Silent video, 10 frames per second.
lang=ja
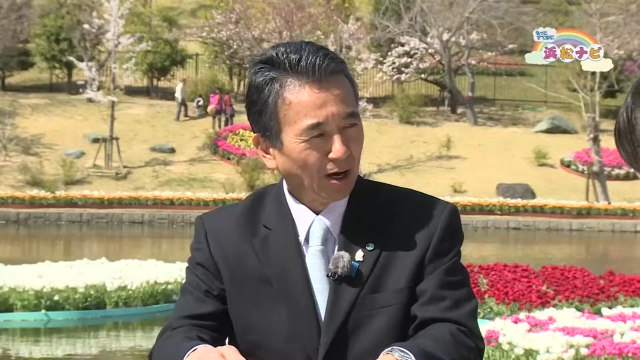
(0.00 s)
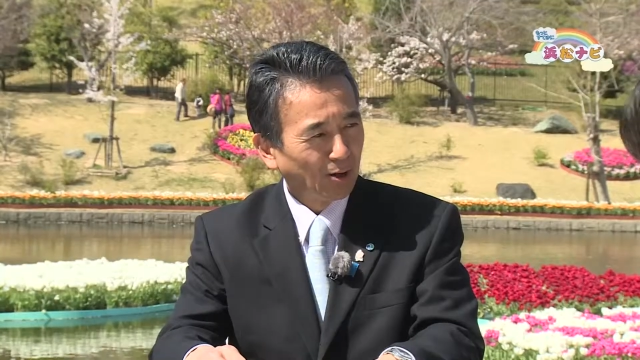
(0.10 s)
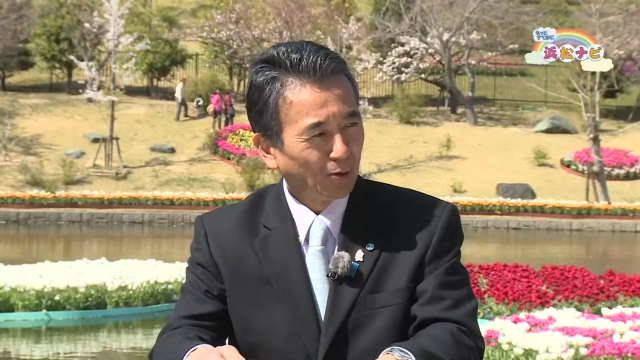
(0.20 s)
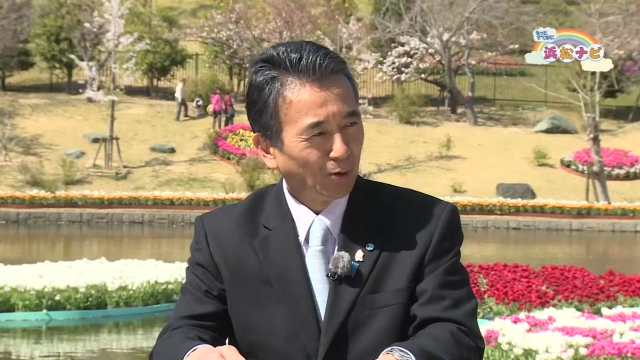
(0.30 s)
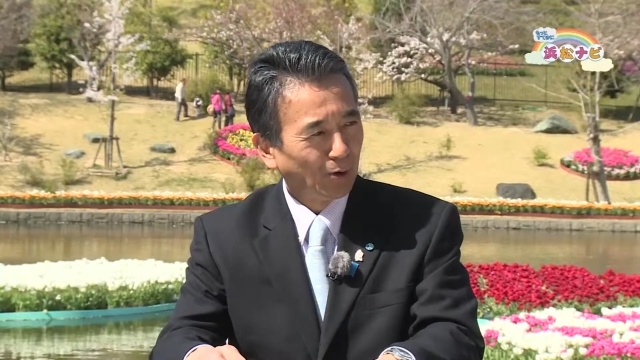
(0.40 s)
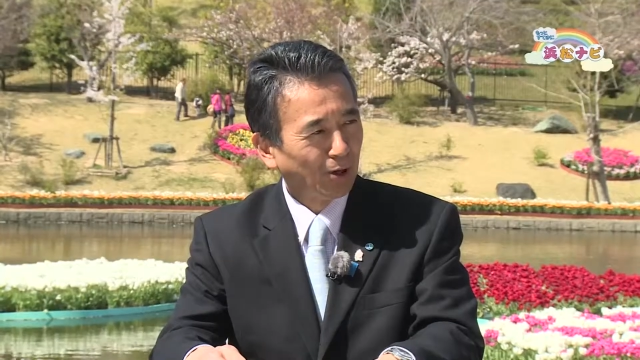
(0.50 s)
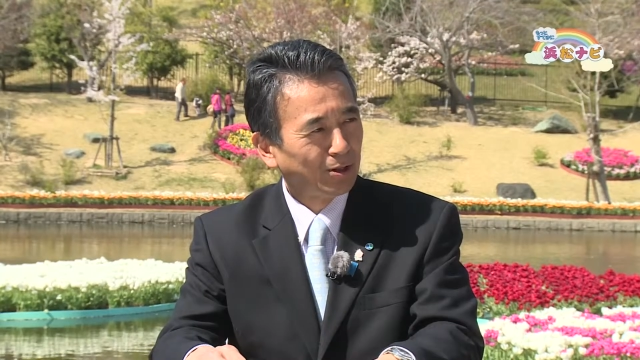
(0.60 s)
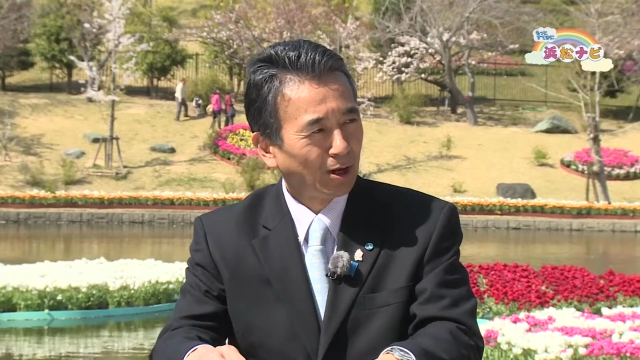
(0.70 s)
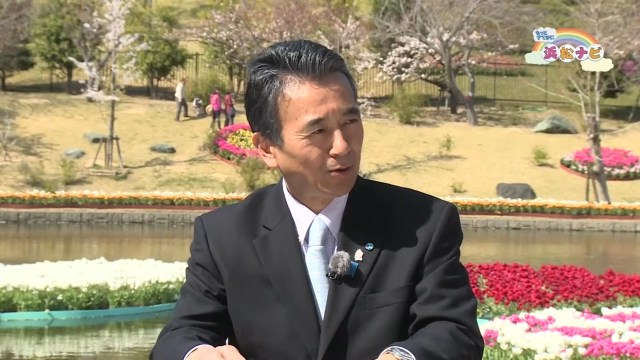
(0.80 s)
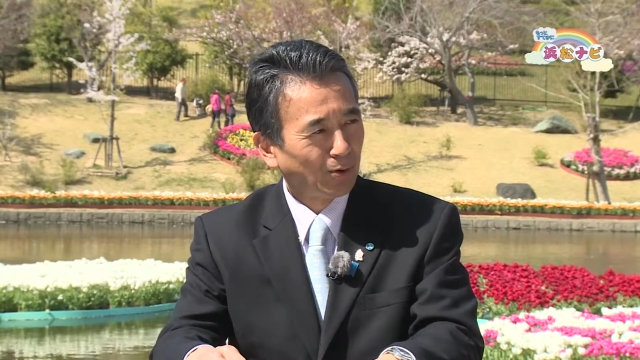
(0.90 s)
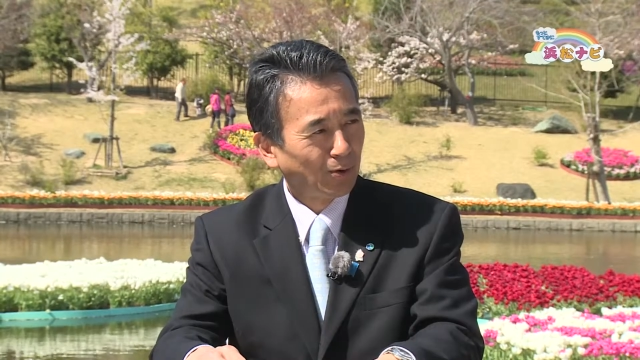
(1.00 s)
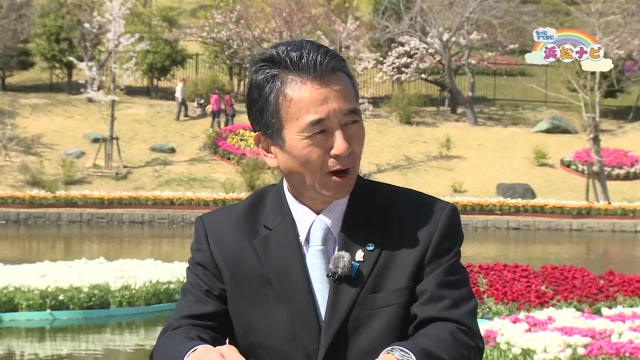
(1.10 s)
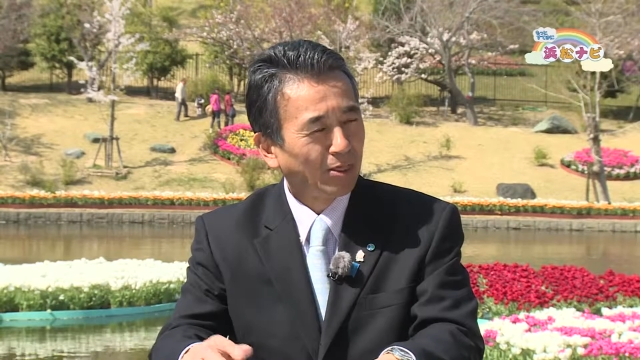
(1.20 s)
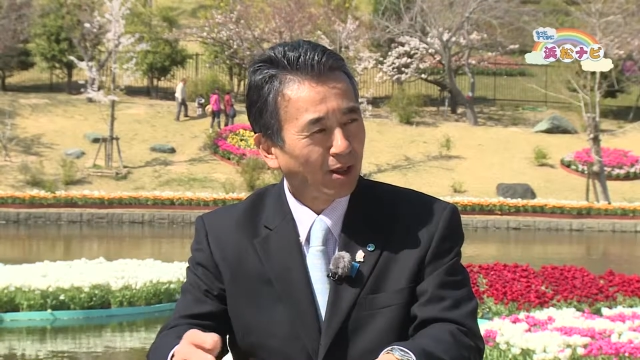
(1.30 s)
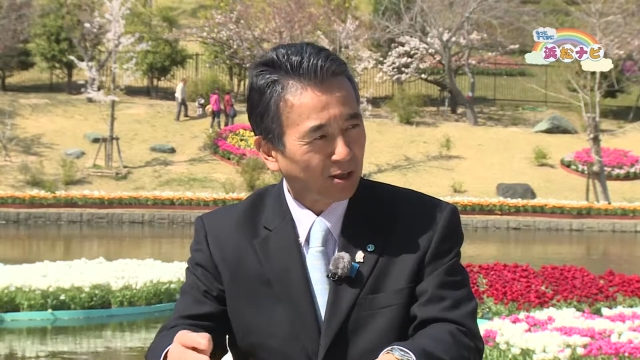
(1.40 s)
あの園内の
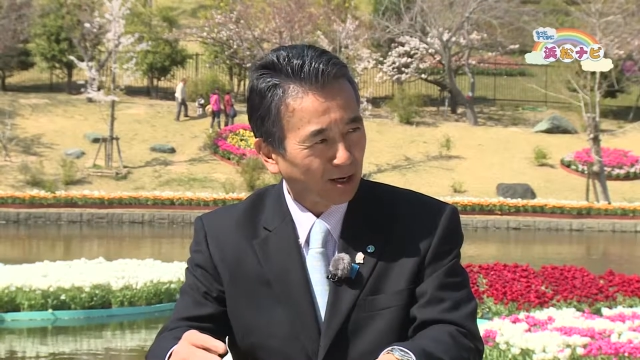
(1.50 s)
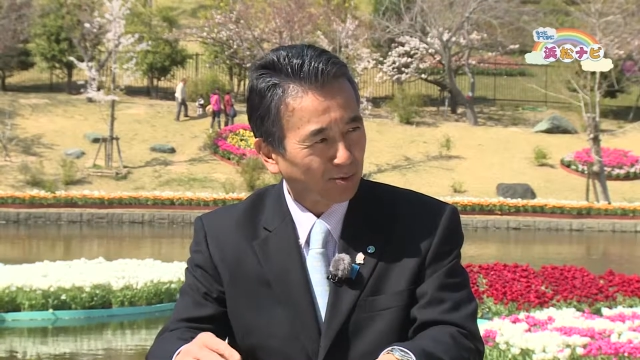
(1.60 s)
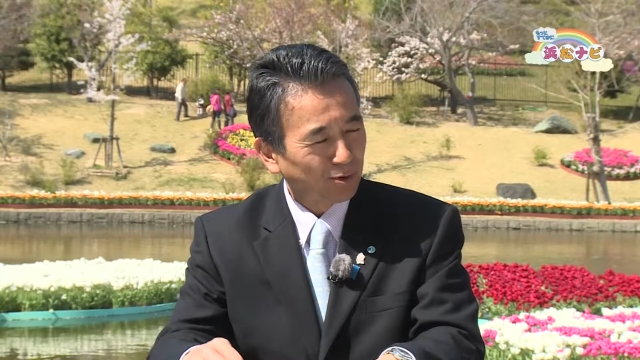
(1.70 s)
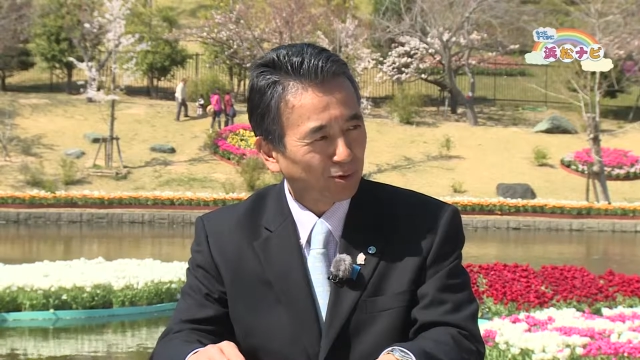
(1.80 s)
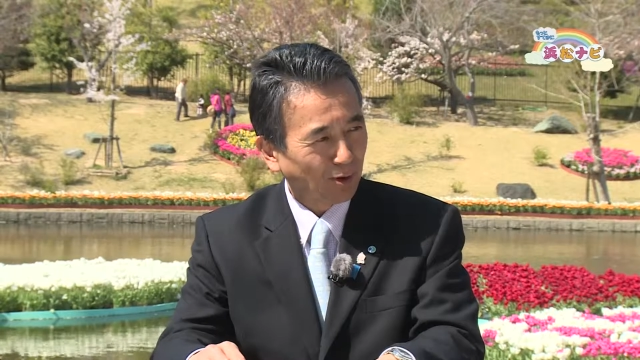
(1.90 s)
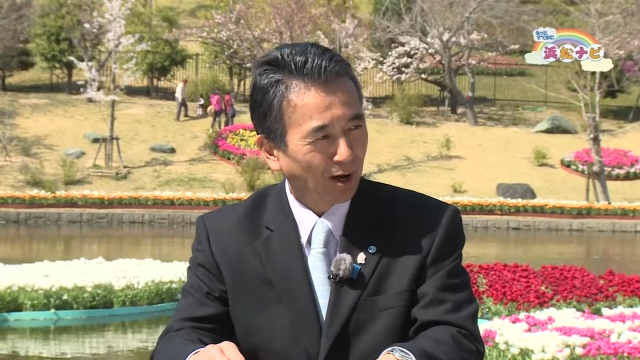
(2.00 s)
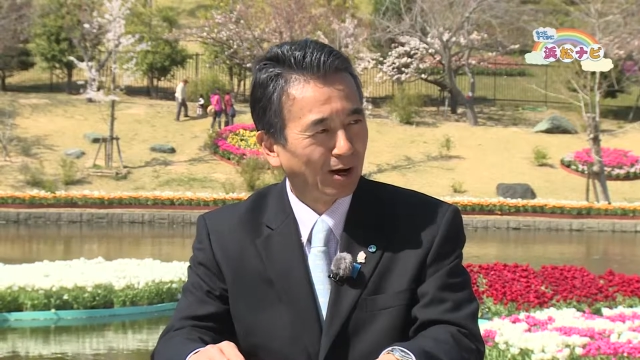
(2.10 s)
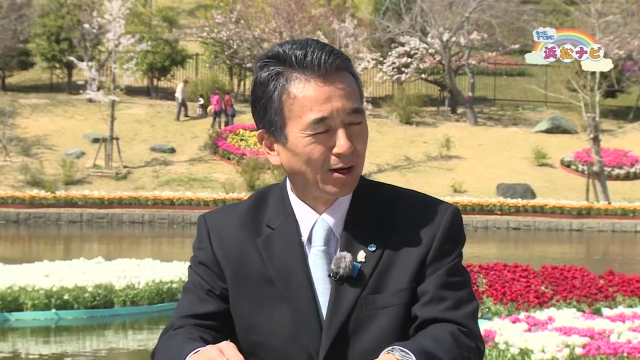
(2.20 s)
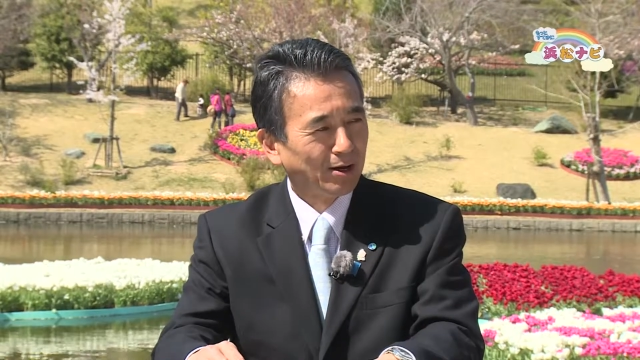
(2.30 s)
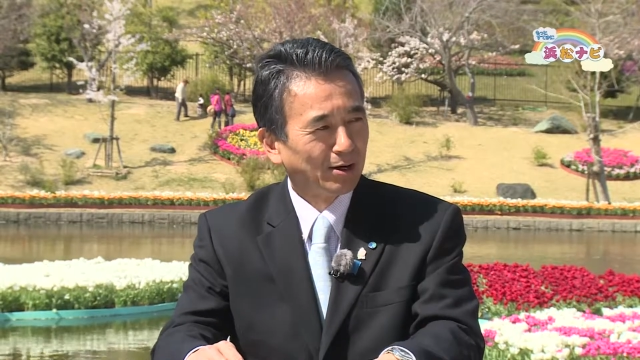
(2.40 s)
案内でありますとか、